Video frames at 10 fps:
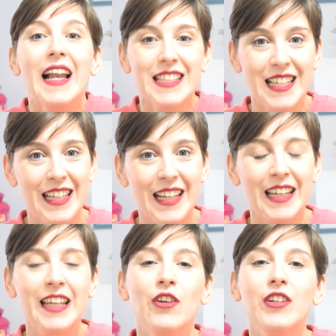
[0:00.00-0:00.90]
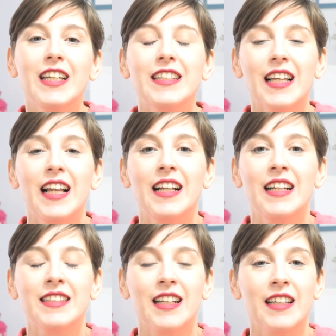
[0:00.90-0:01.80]
él es el elegido y es, él
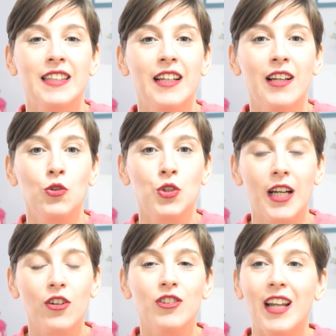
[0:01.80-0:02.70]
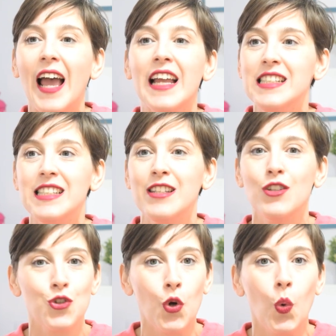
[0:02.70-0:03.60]
es el que tiene que luchar contra el
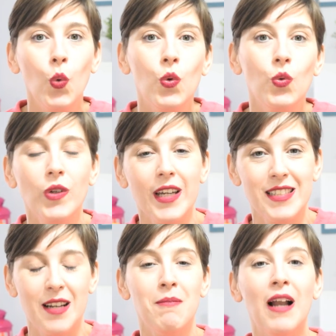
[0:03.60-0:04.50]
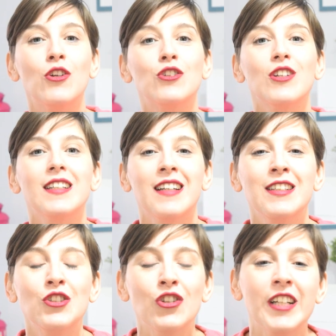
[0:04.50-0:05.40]
insidioso Hudru, que es el malo de toda esta
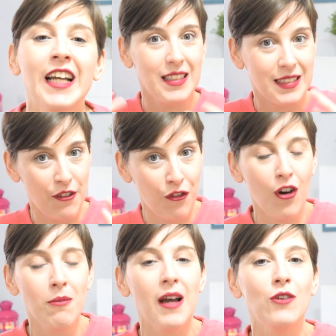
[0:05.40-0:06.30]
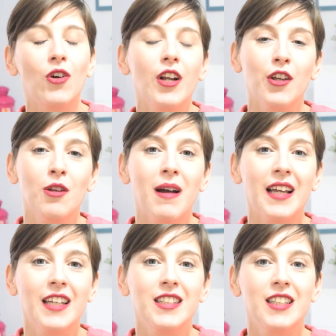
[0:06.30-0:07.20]
historia. Se forma en un colegio de
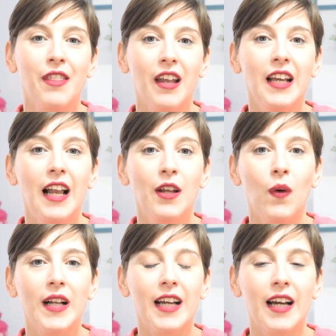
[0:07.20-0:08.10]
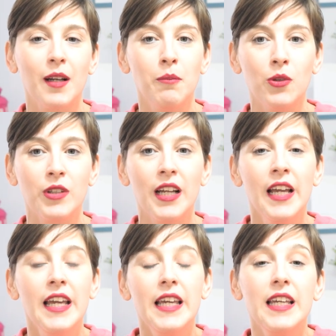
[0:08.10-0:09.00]
magia y hechicería, al igual que Harry Potter,
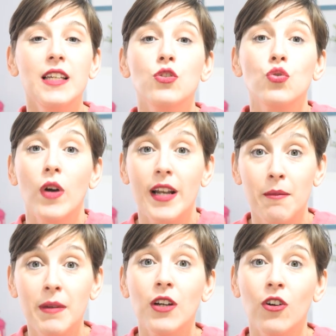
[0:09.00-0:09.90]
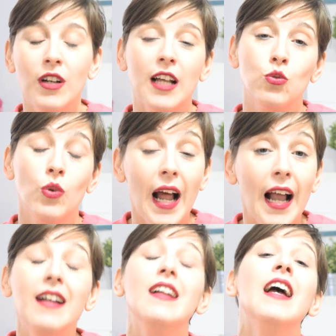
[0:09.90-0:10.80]
y su enemigo
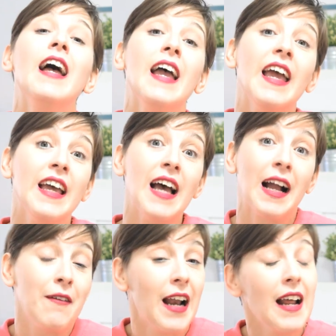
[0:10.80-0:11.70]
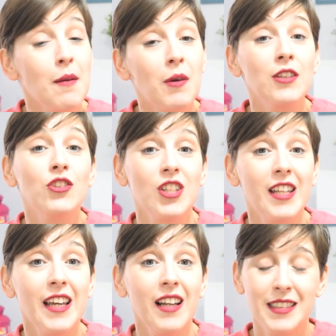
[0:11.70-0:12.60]
natural eh, acabarán enamorándose
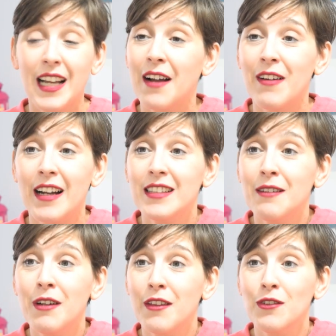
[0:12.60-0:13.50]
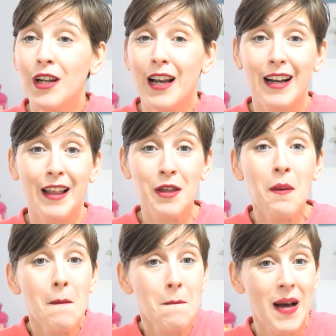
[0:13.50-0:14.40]
de él y acabarán estableciendo una
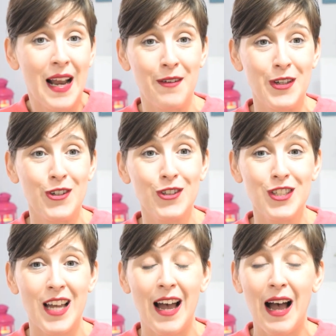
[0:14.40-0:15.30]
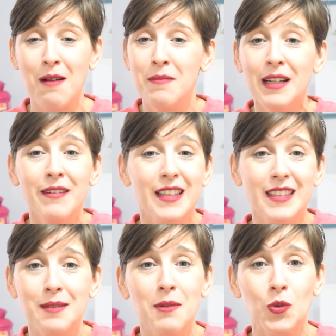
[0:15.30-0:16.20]
relación maravillosa. A mí la verdad es
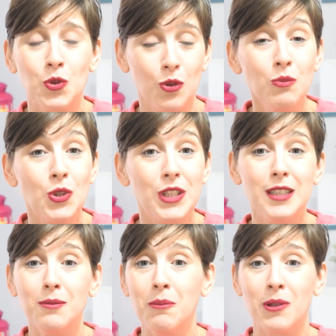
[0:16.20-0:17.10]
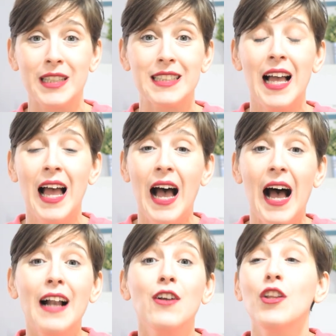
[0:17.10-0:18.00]
que me gustó muchísimo porque es
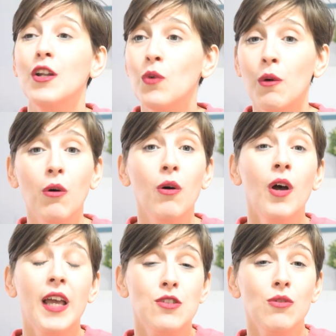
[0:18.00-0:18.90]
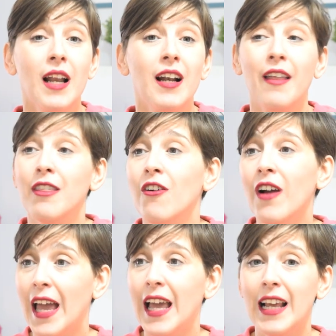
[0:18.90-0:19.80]
algo de nuevo, es una relación
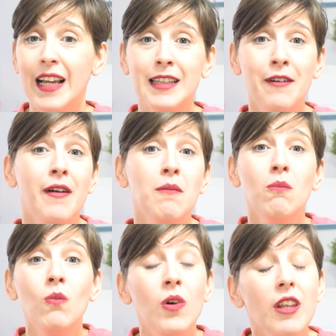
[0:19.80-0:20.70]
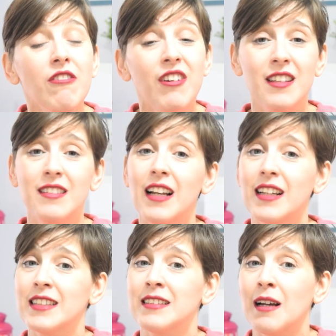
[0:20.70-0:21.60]
LGTB muy diferente a la
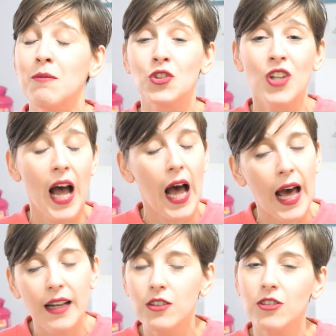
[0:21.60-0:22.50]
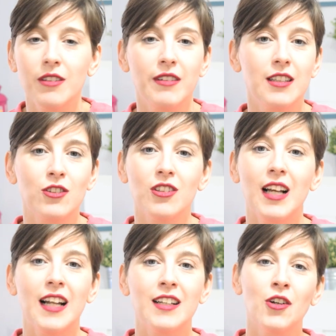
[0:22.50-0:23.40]
que estamos hartos de ver en todas
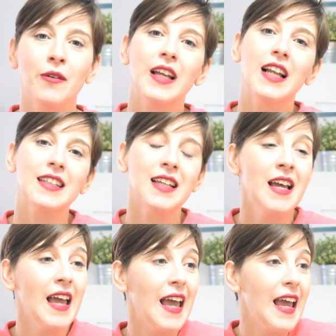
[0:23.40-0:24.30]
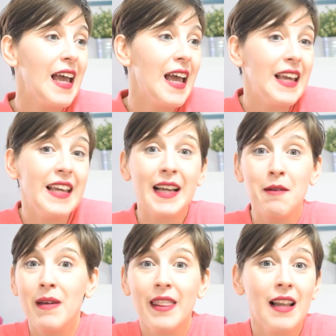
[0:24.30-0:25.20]
las novelas eh, y que
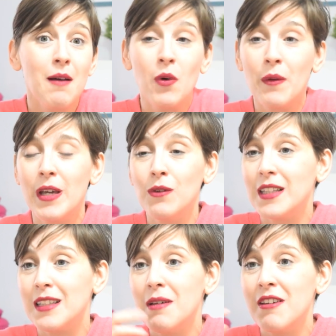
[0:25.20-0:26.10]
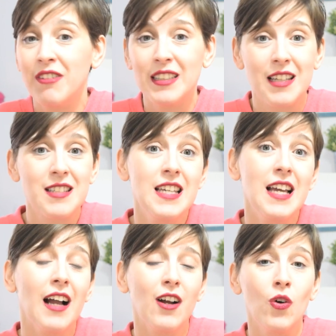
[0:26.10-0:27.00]
mezcla muy bien una trama de
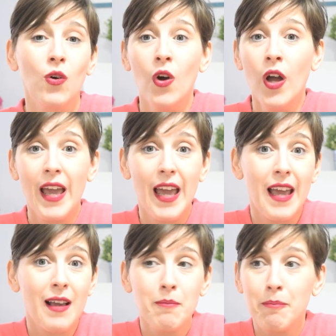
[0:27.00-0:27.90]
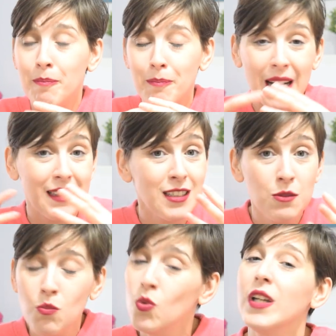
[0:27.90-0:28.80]
fantasía con eh, partes
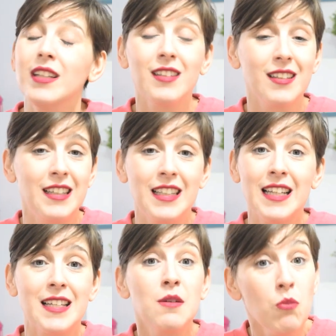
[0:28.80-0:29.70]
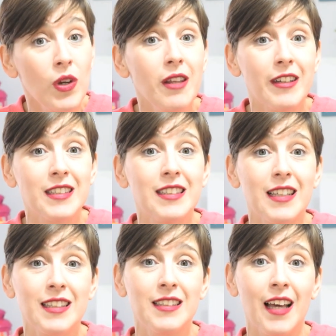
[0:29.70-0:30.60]
muy entretenidas y muy divertidas
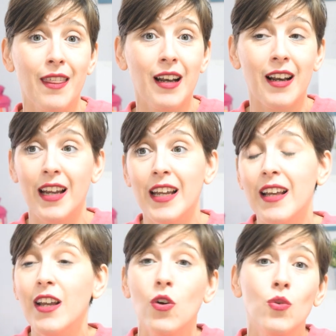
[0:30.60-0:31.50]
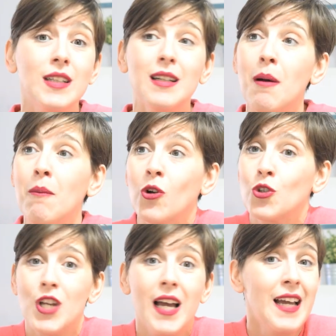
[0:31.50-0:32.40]
que te hacen reír y con una trama
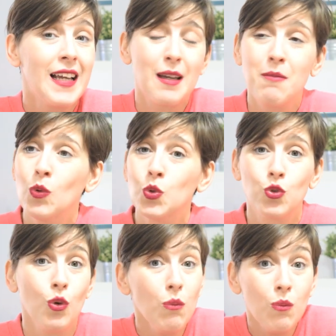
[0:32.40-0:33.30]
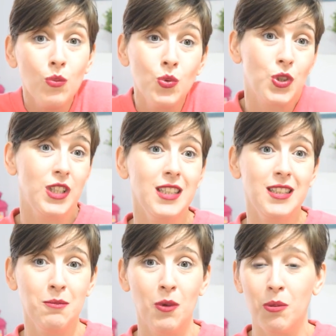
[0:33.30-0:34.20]
amorosa que me gustó
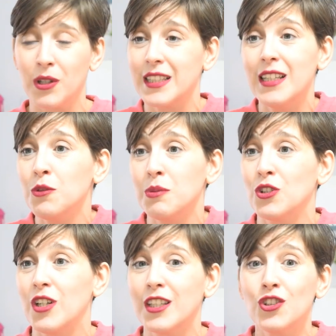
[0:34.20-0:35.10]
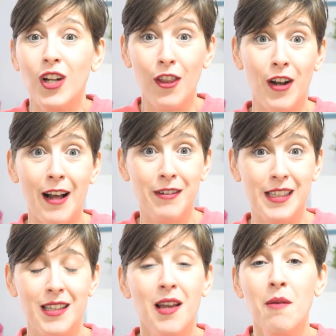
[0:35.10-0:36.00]
muchísimo porque es que los personajes son
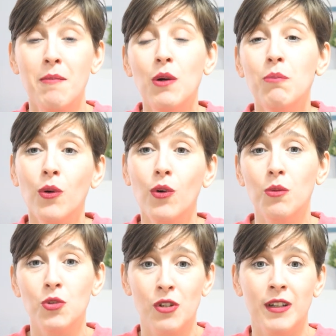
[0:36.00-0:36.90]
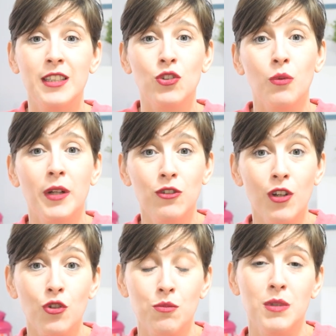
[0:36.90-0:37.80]
adorables. Ver un poco cómo se van descubriendo
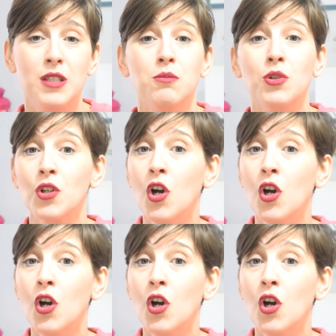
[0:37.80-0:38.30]
ellos mismos,